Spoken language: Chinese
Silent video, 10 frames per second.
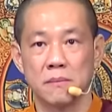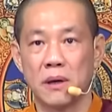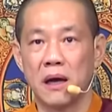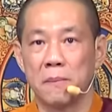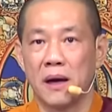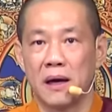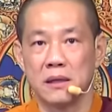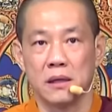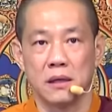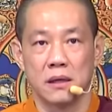怕怕
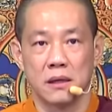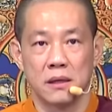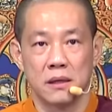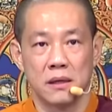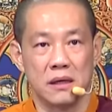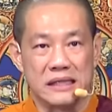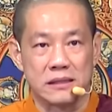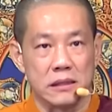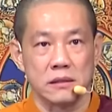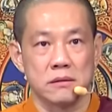的，很
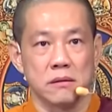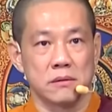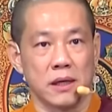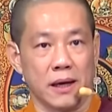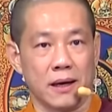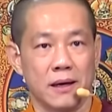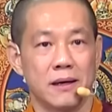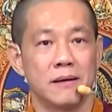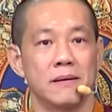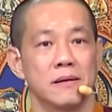惊悚，这样，
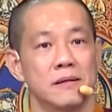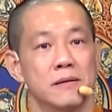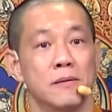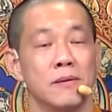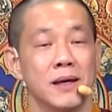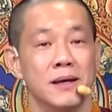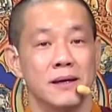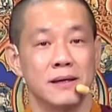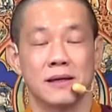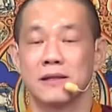对不对？
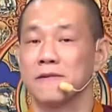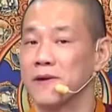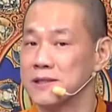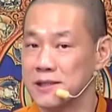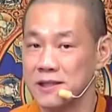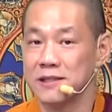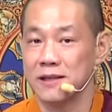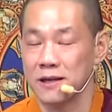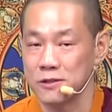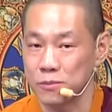那个地方气
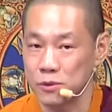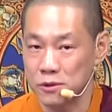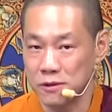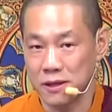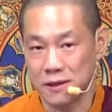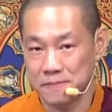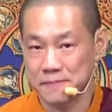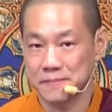场就不对呀、